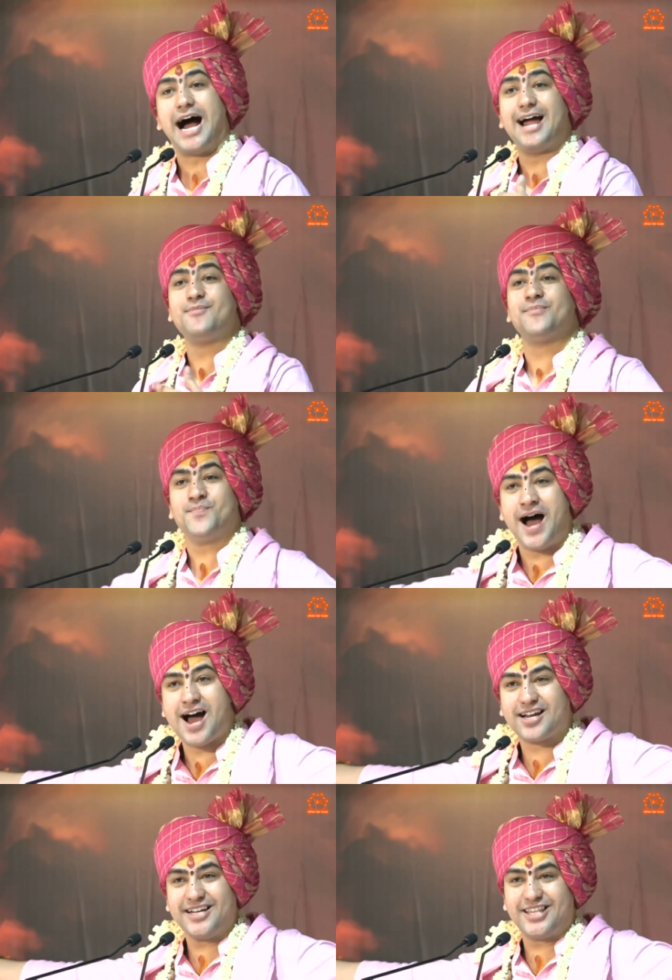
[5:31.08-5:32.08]
गाय में
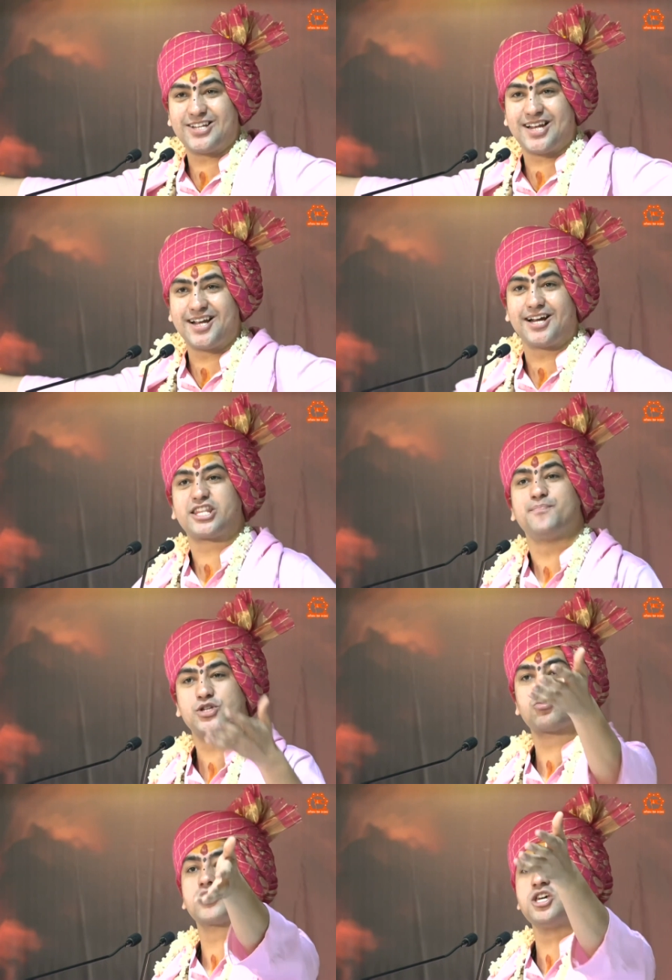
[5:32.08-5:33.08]
मां के दर्शन करते
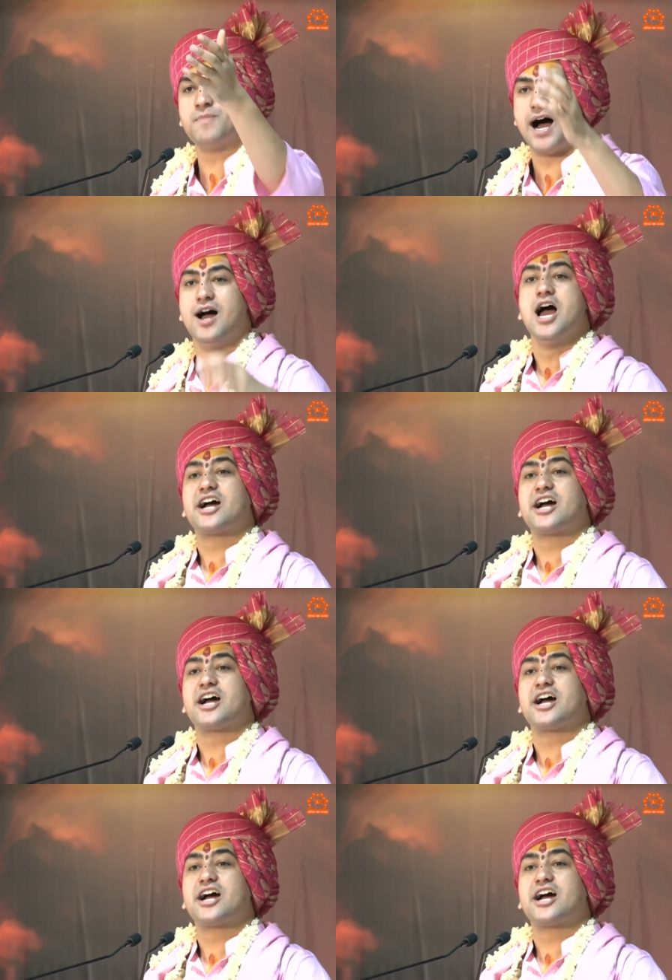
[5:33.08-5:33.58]
विश्व की मां